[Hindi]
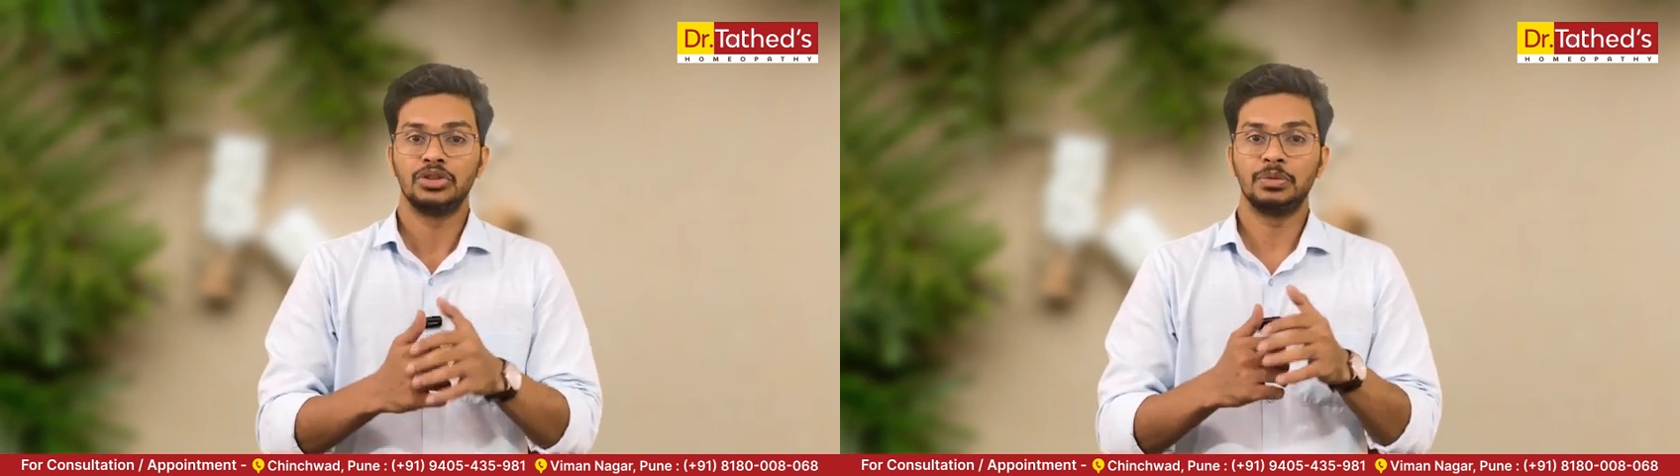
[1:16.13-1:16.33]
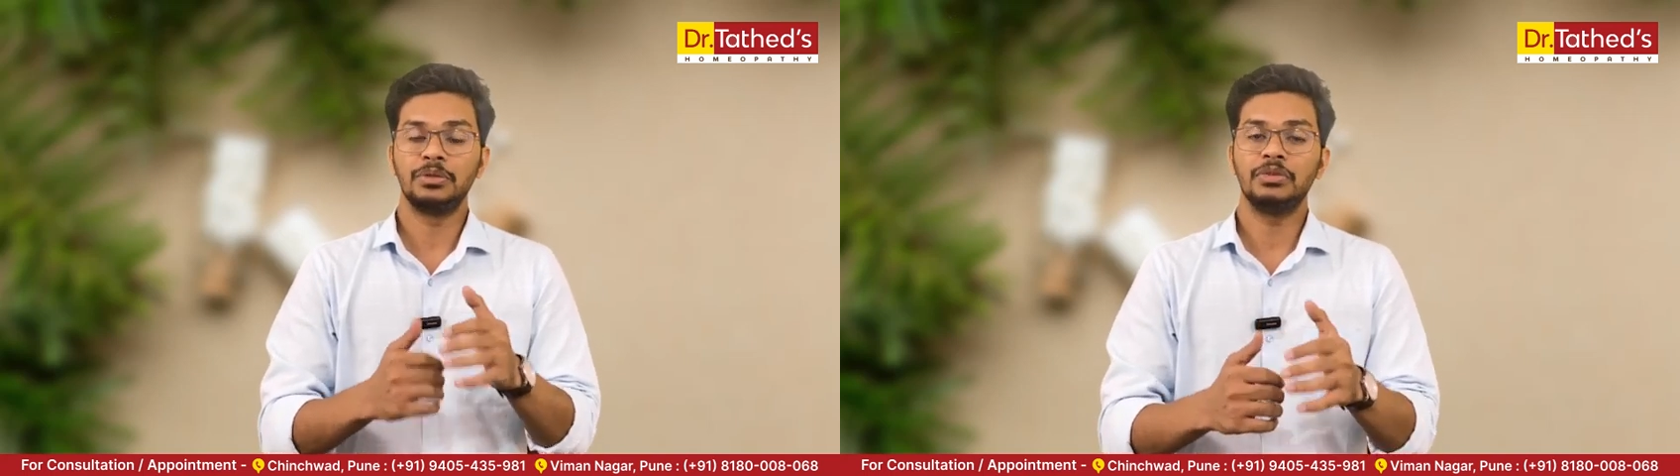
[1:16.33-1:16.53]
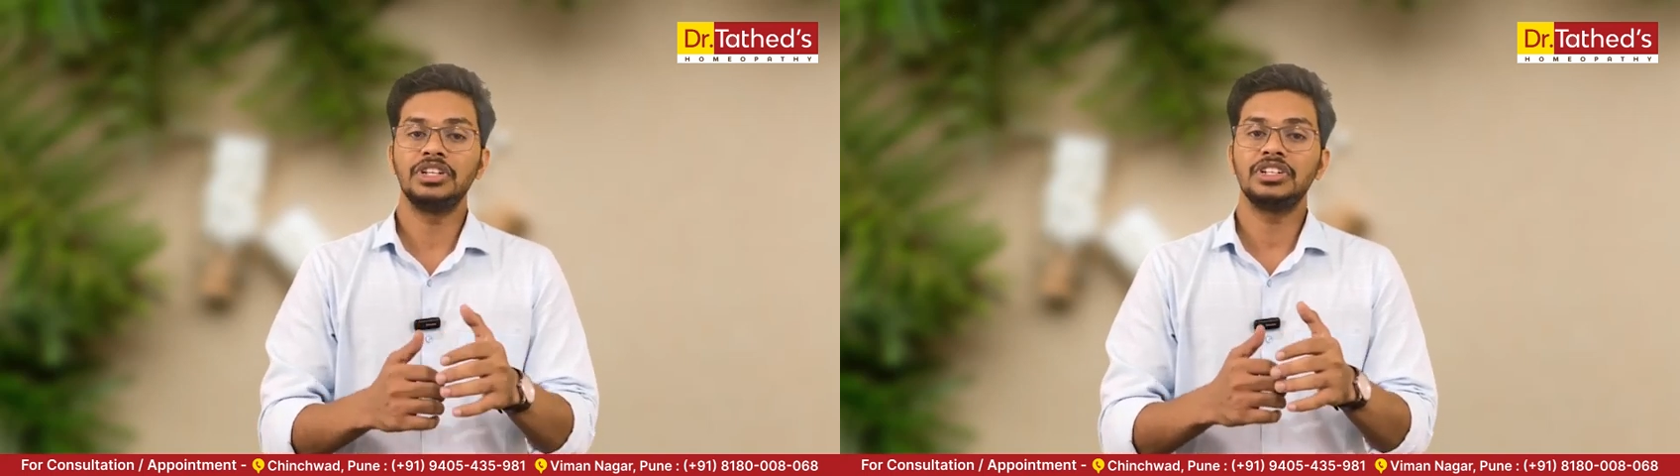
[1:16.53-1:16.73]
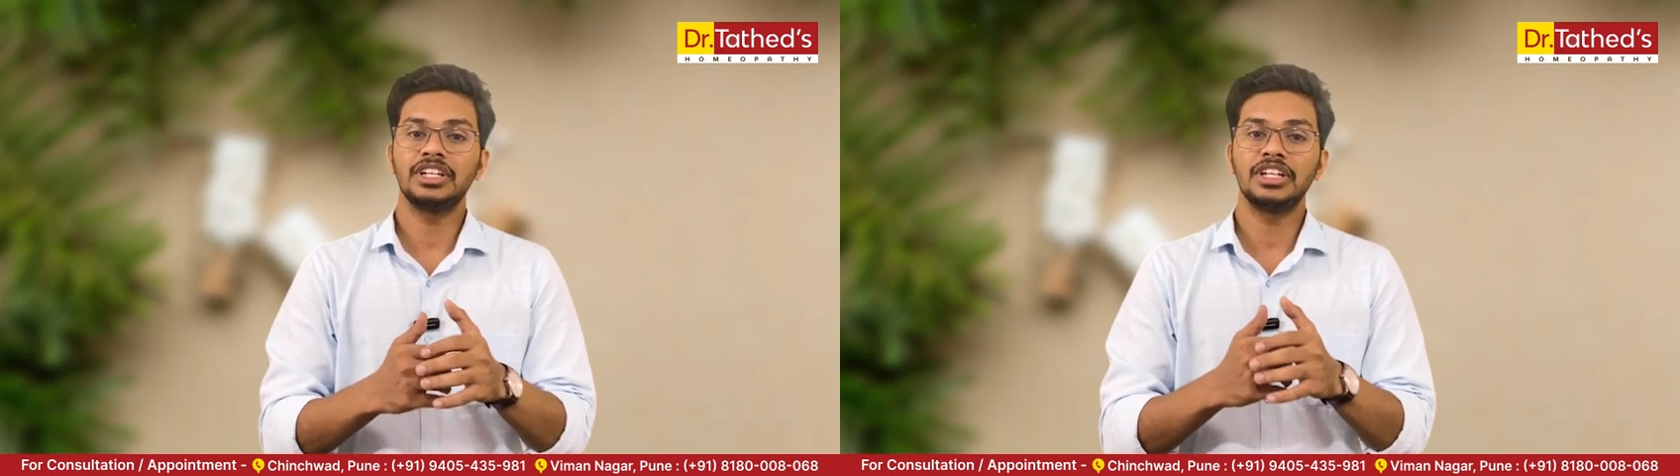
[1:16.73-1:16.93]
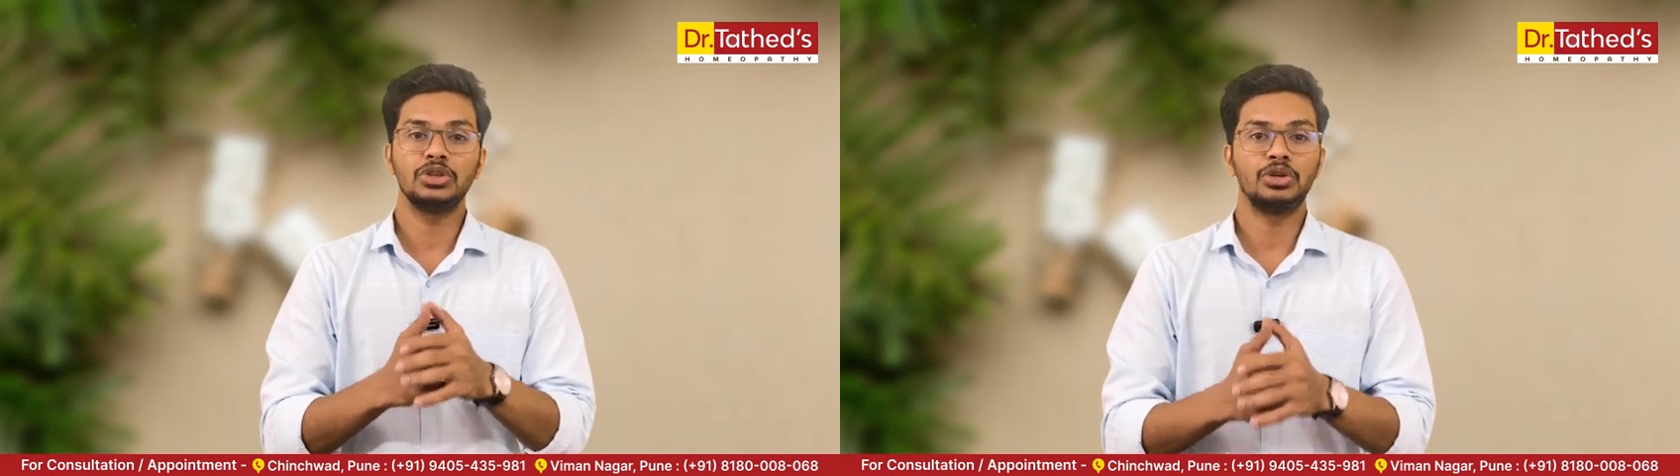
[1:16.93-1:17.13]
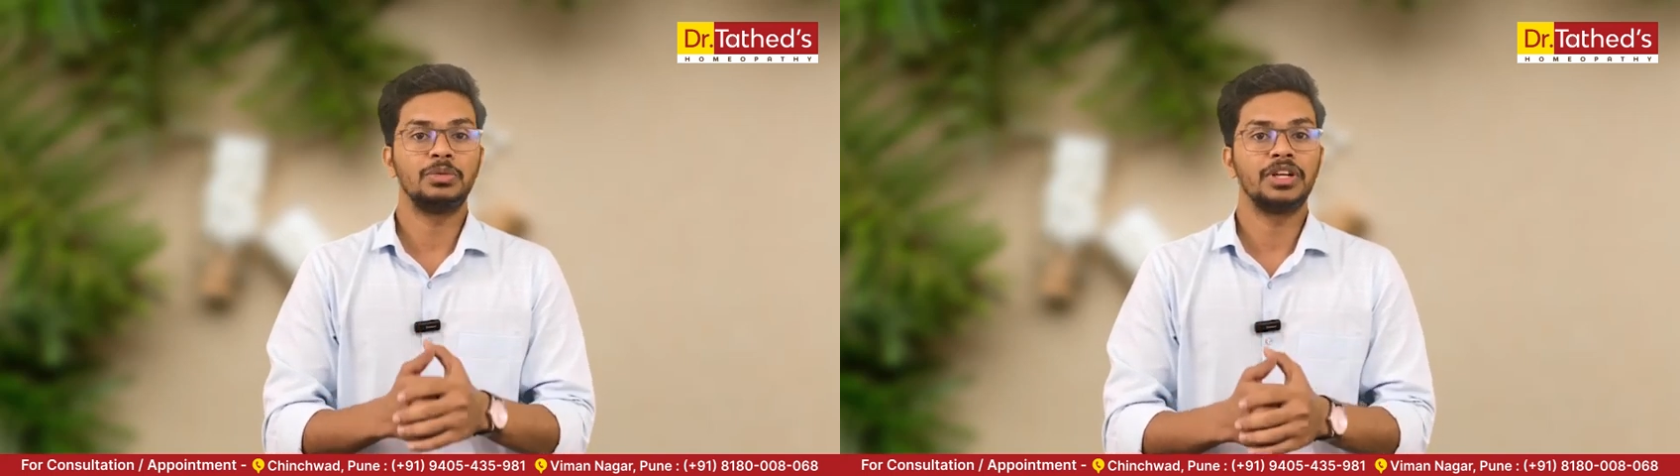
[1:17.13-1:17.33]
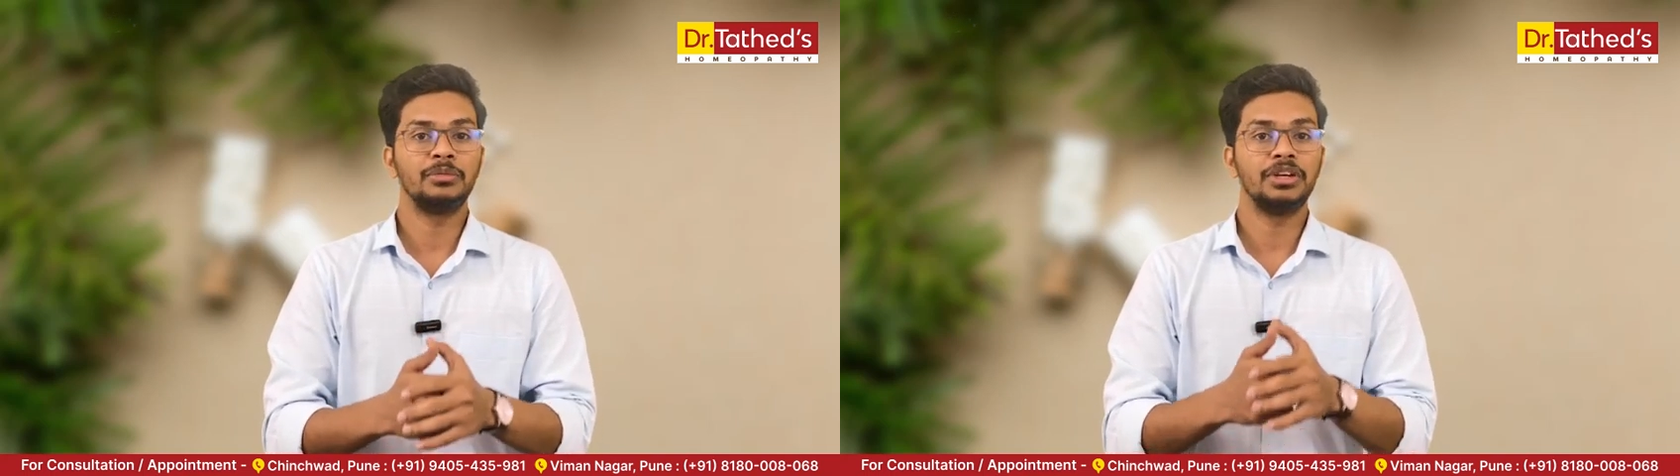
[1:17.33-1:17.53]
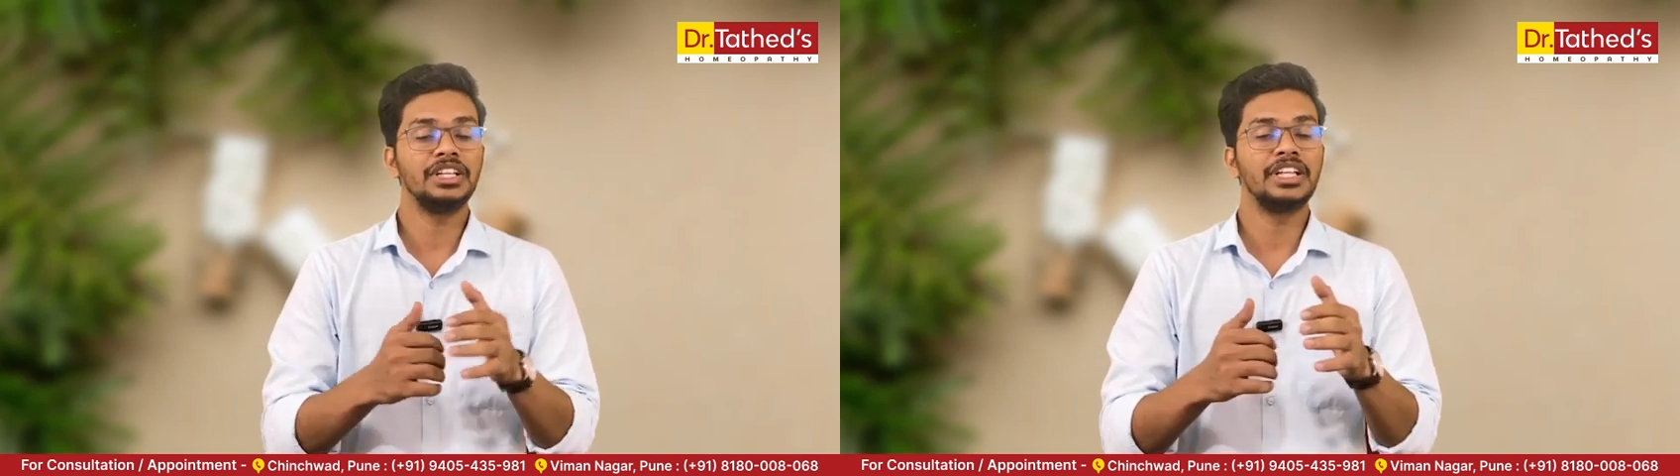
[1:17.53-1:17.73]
तो प्रिवेंशन के तौर पर हमें ये